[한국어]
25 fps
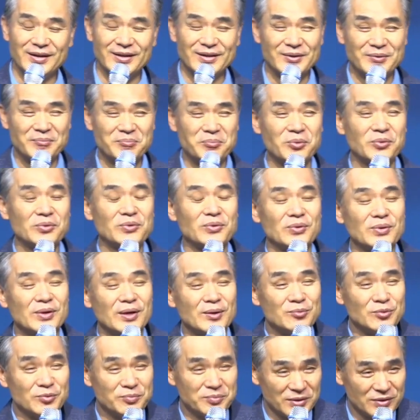
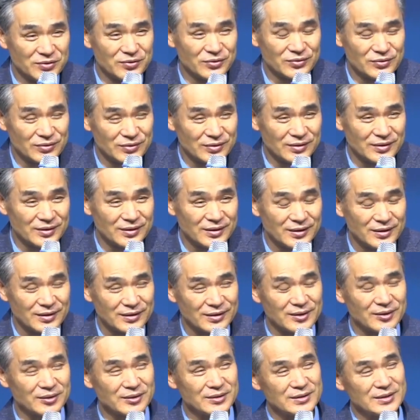포도나무 비유를
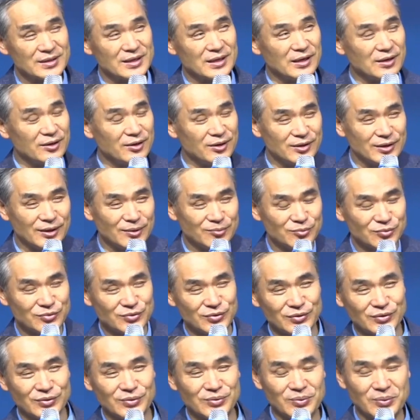사과나무도
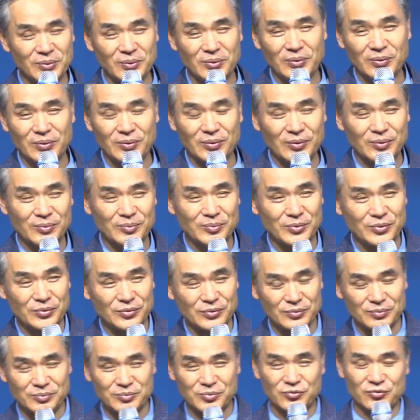있고
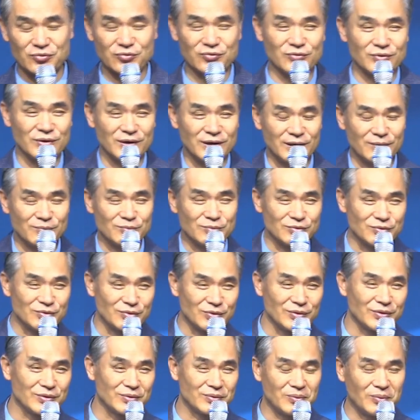뭐 귤나무도
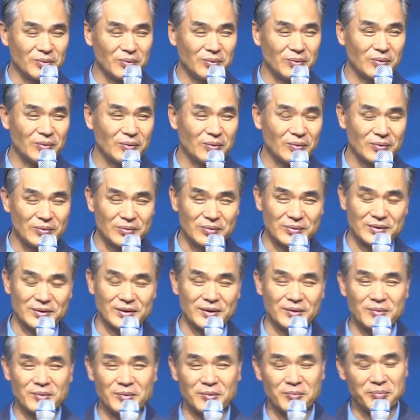있고
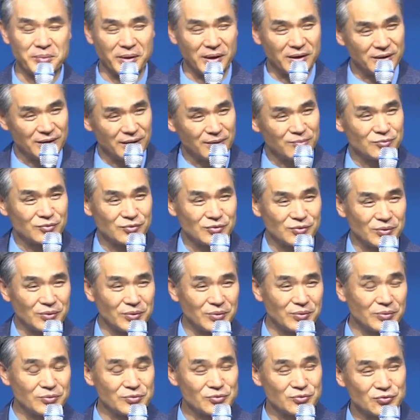그다음에 배나무도
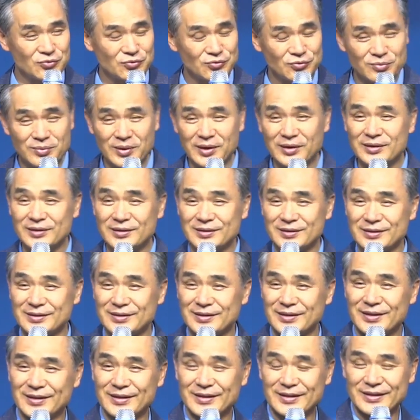있고 수많은
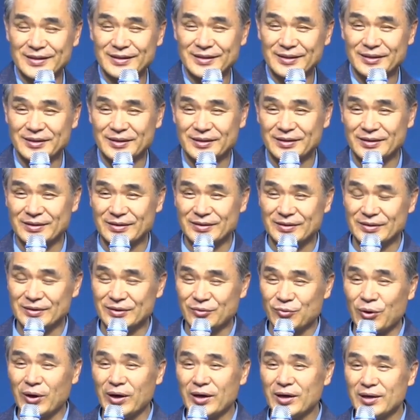어,
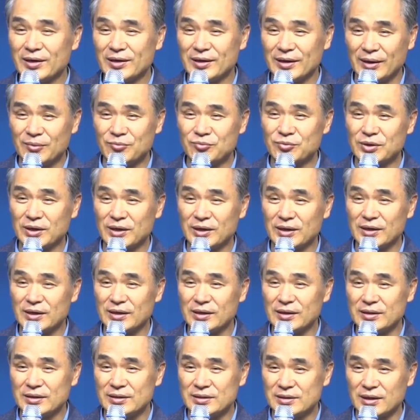과일 나무가
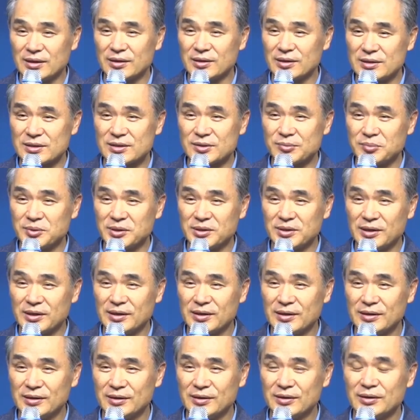있지 않겠습니까?
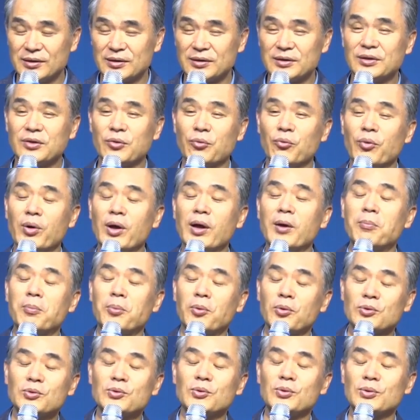근데 왜
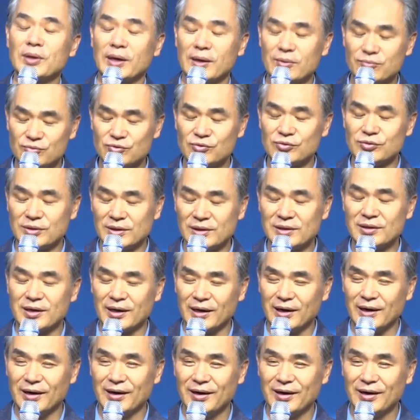포도나무일까?